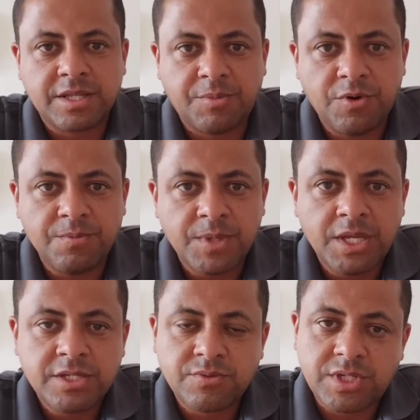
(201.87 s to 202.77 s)
Tá bom?
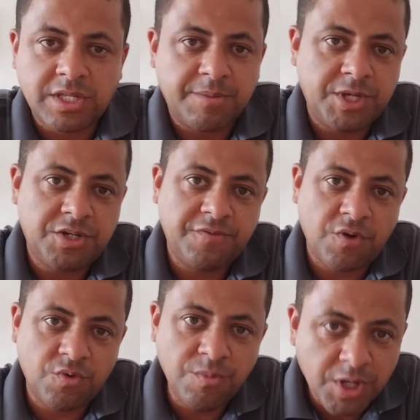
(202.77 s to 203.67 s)
Se você também tiver
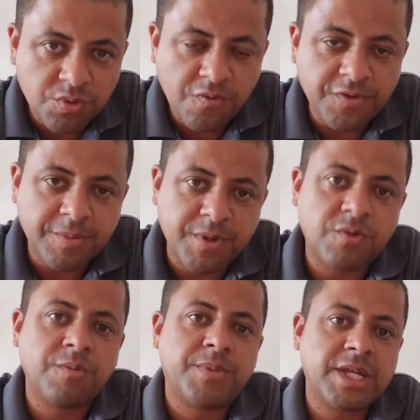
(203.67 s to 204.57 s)
alguma dúvida para
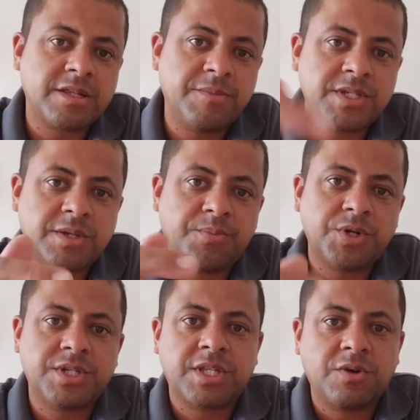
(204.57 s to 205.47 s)
comprar, também você
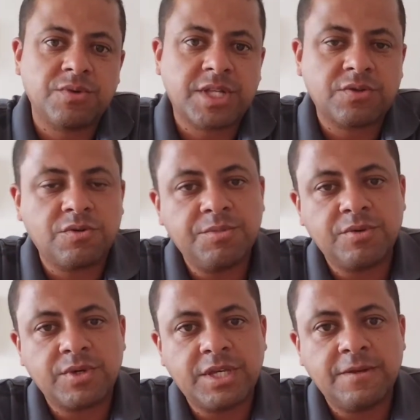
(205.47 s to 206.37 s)
pode entrar em contato
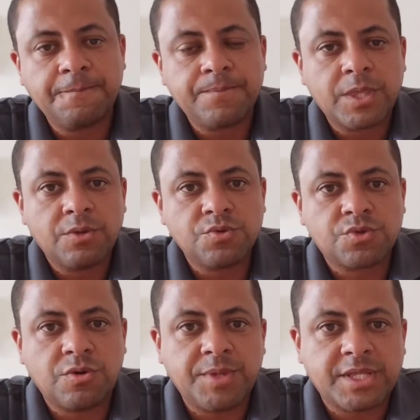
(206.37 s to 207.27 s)
comigo aqui nos
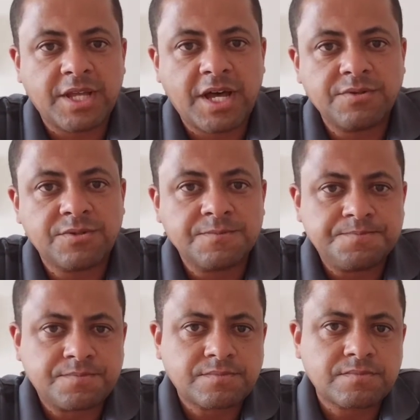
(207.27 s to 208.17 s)
comentários,
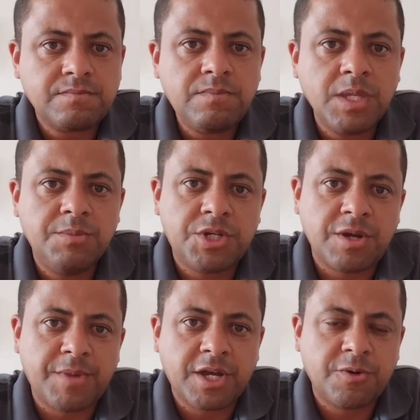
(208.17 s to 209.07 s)
me
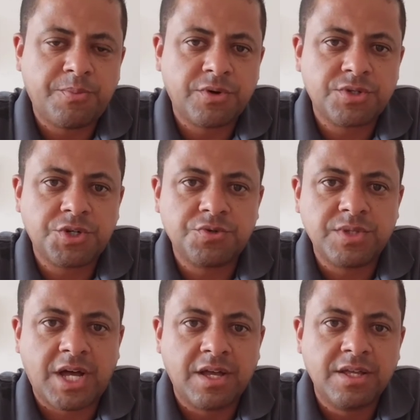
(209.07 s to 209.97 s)
chamar que eu posso te
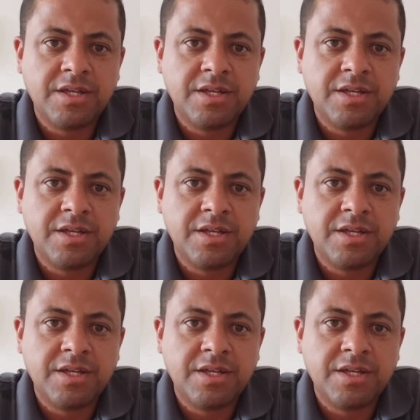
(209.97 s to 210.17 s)
ajudar.